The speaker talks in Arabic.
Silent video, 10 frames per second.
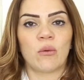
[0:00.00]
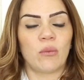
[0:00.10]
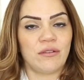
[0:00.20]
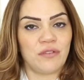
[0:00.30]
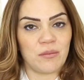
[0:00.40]

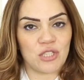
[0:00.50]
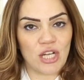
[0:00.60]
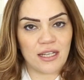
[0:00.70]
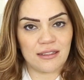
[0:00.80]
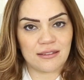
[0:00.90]
وين في
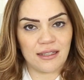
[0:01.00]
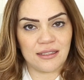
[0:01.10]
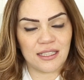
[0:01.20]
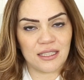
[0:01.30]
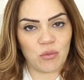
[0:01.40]
مشاكل
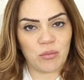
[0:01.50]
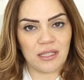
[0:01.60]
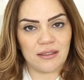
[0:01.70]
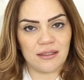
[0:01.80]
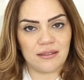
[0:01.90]
تانية إحنا
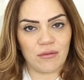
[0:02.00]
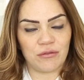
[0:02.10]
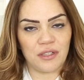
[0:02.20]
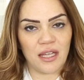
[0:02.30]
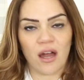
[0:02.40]
ممكن نهتم
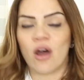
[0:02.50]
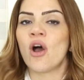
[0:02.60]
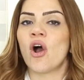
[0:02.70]
فيها